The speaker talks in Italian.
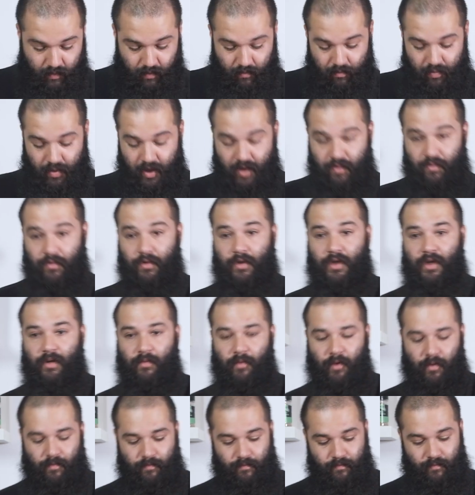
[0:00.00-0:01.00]
per
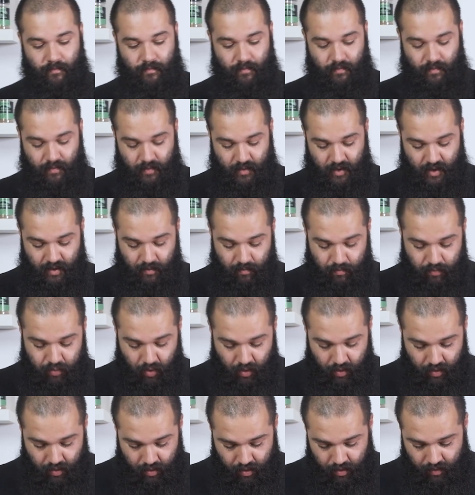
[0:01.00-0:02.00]
ultimo il
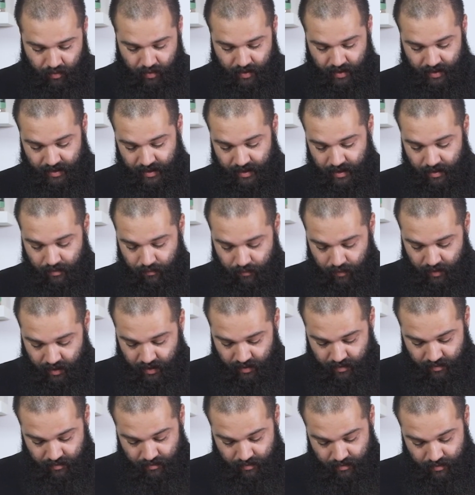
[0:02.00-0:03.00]
pollo anche qui
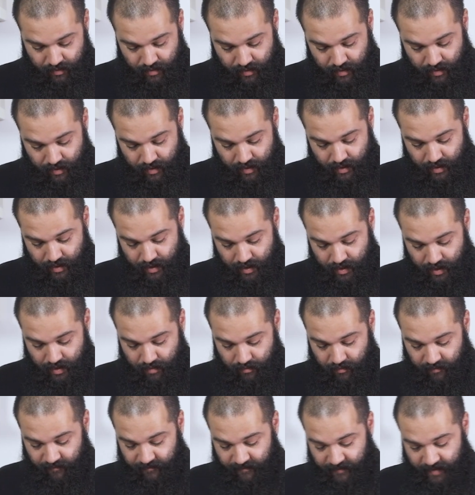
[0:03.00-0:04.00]

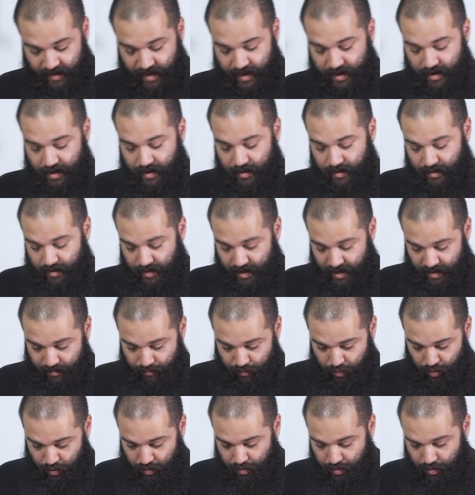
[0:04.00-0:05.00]
andiamo a fare dei
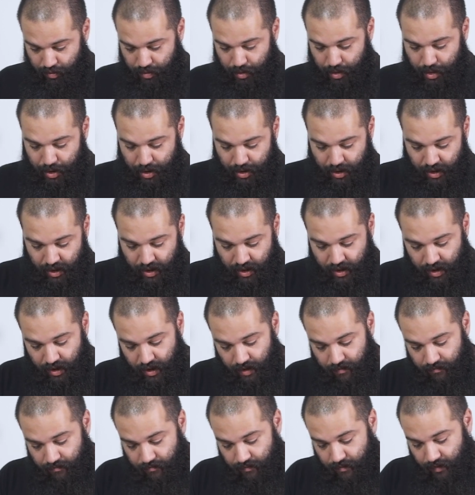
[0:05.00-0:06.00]

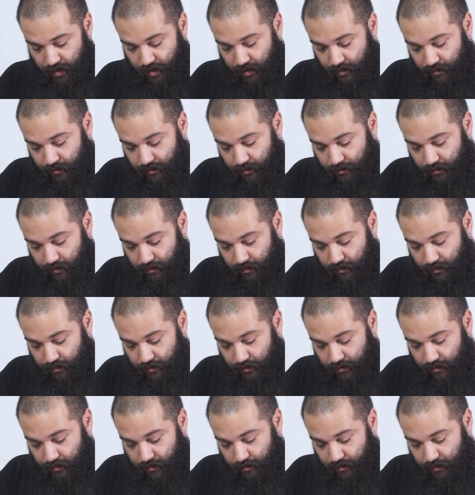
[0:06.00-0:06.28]
bocconcini in